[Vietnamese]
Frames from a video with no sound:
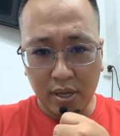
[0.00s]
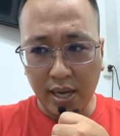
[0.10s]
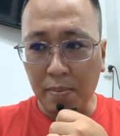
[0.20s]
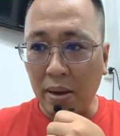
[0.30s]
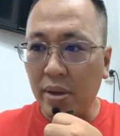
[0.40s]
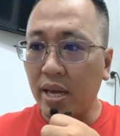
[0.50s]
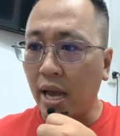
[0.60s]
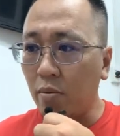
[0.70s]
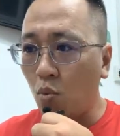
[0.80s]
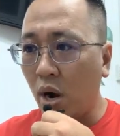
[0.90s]
các bạn biết
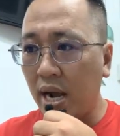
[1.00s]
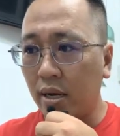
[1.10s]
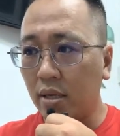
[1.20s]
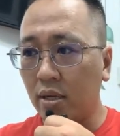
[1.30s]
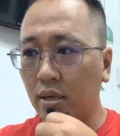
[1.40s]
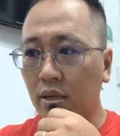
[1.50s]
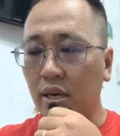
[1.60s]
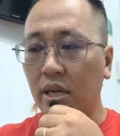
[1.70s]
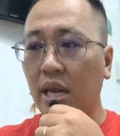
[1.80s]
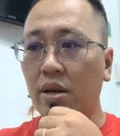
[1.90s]
ngày hôm qua
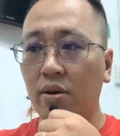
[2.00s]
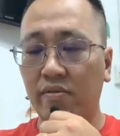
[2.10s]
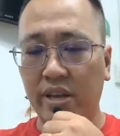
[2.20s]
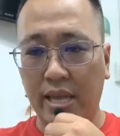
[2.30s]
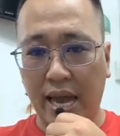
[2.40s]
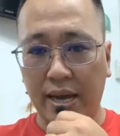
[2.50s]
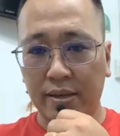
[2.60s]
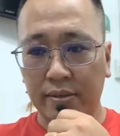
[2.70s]
trên đường về nhà